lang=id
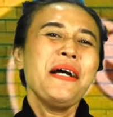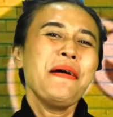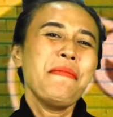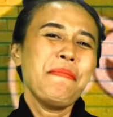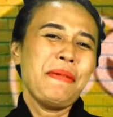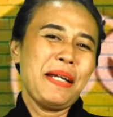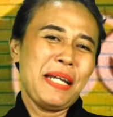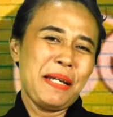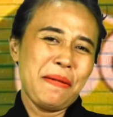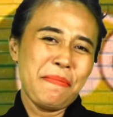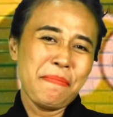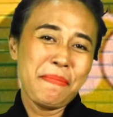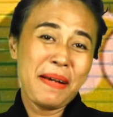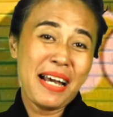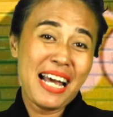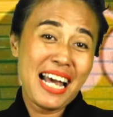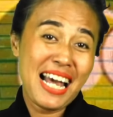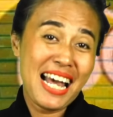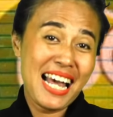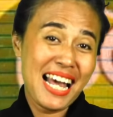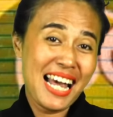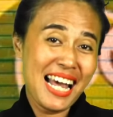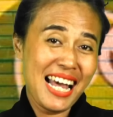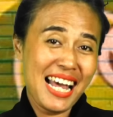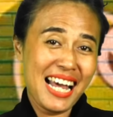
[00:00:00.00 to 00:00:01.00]

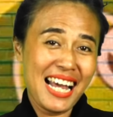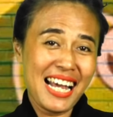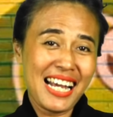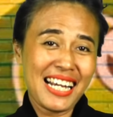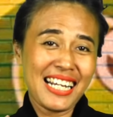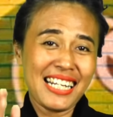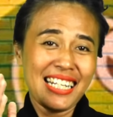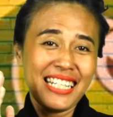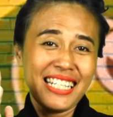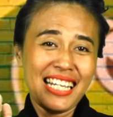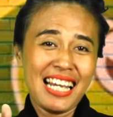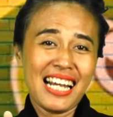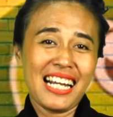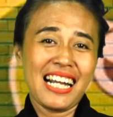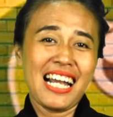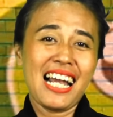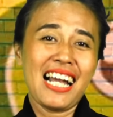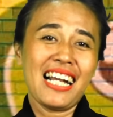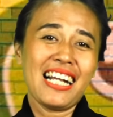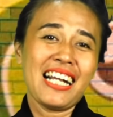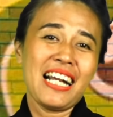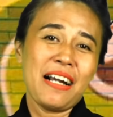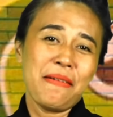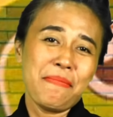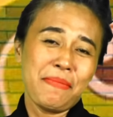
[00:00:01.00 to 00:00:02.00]
Memang yang
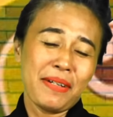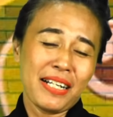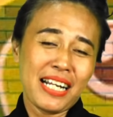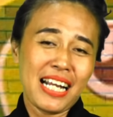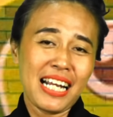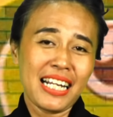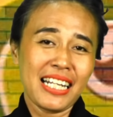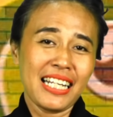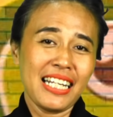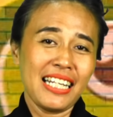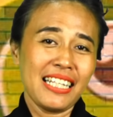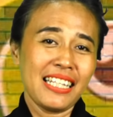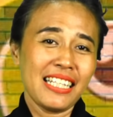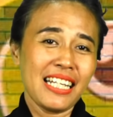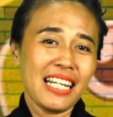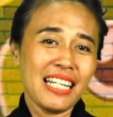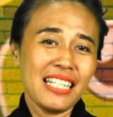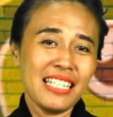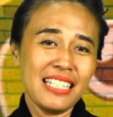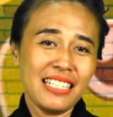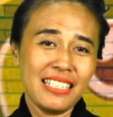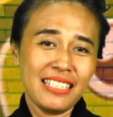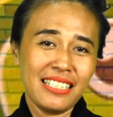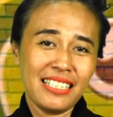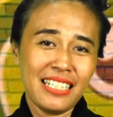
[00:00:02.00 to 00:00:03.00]
agak mengagetkan
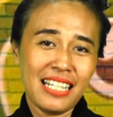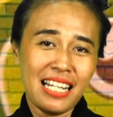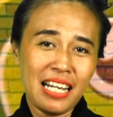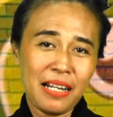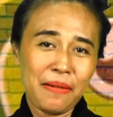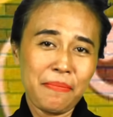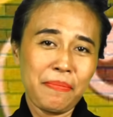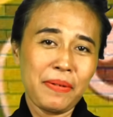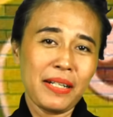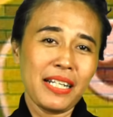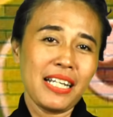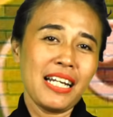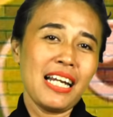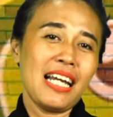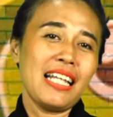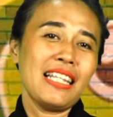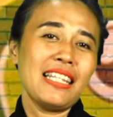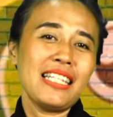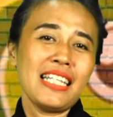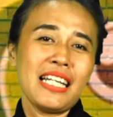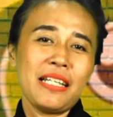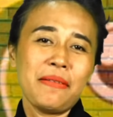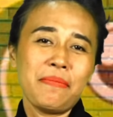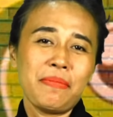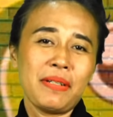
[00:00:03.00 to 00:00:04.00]
ya jelang
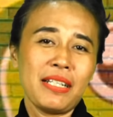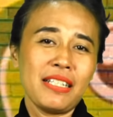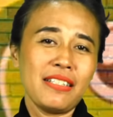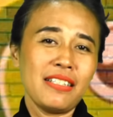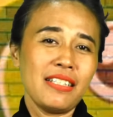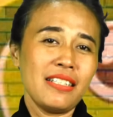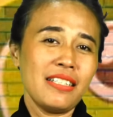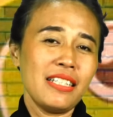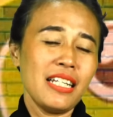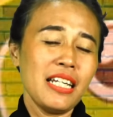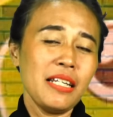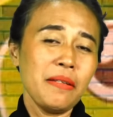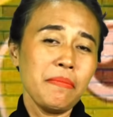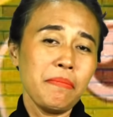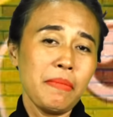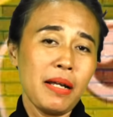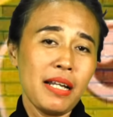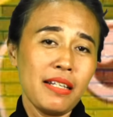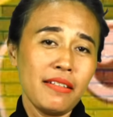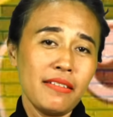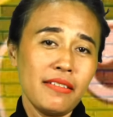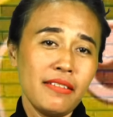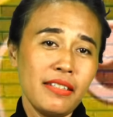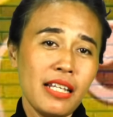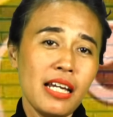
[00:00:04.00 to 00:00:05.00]
pergantian presiden
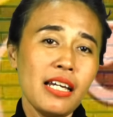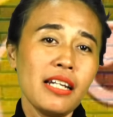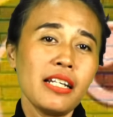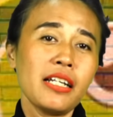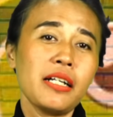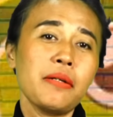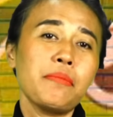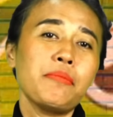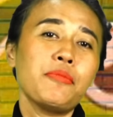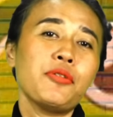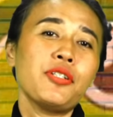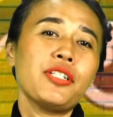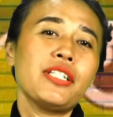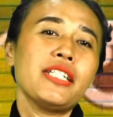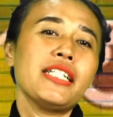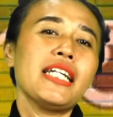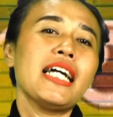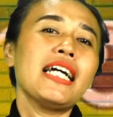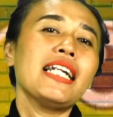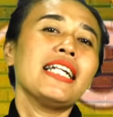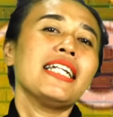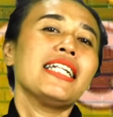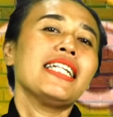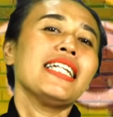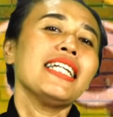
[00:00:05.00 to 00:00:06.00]
Mas
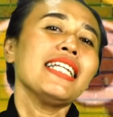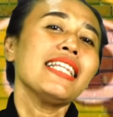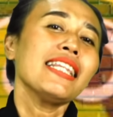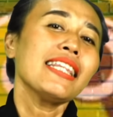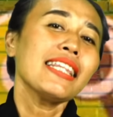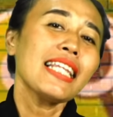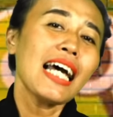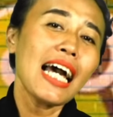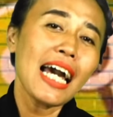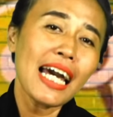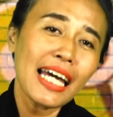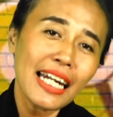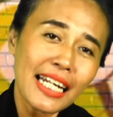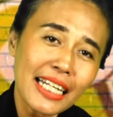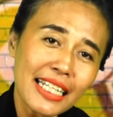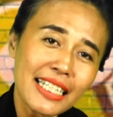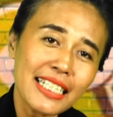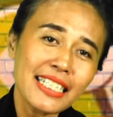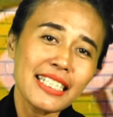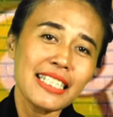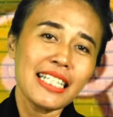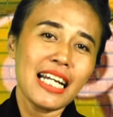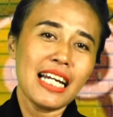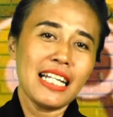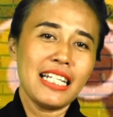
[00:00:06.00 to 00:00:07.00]
kemudian ditarik
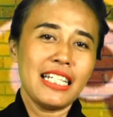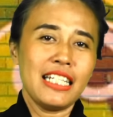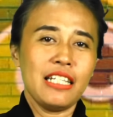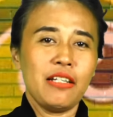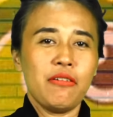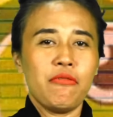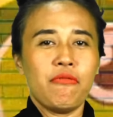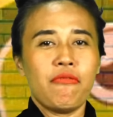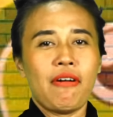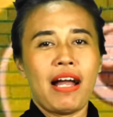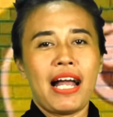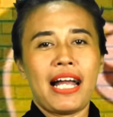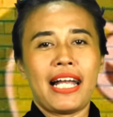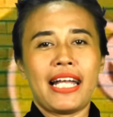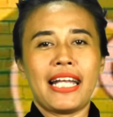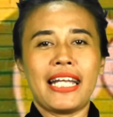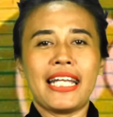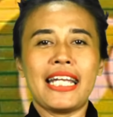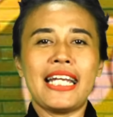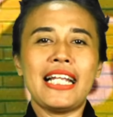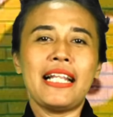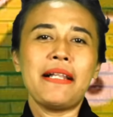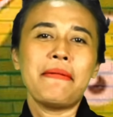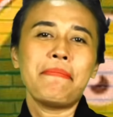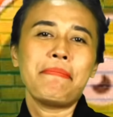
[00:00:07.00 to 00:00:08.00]
jadi
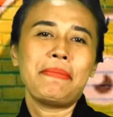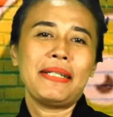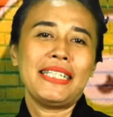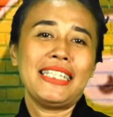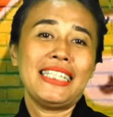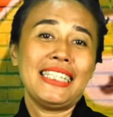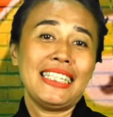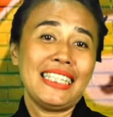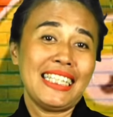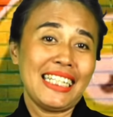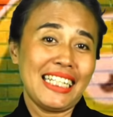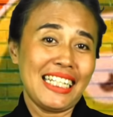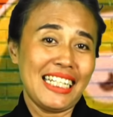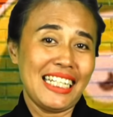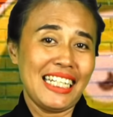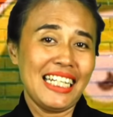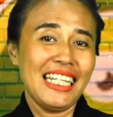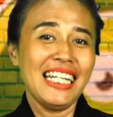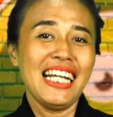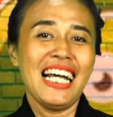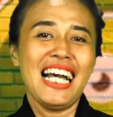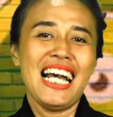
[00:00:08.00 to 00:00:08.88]
wakil menteri.